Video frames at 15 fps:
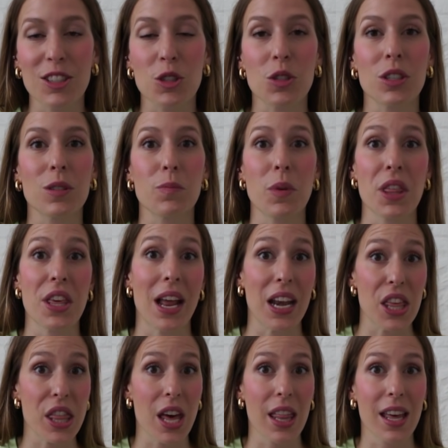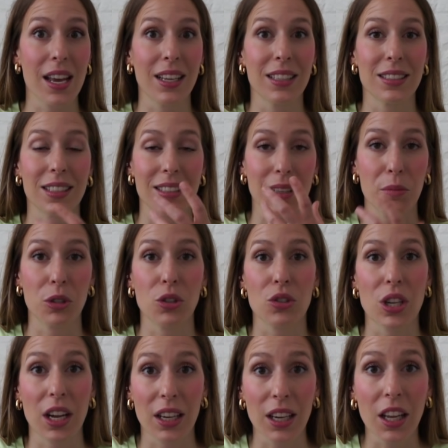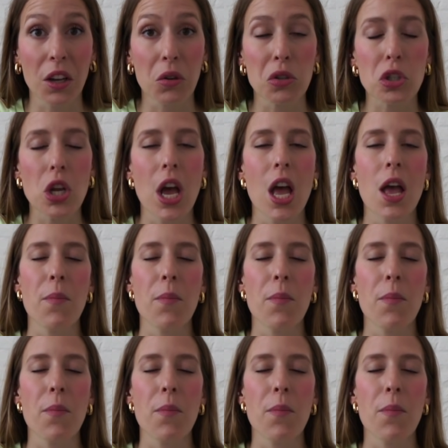especializada en tratamientos acnéicos,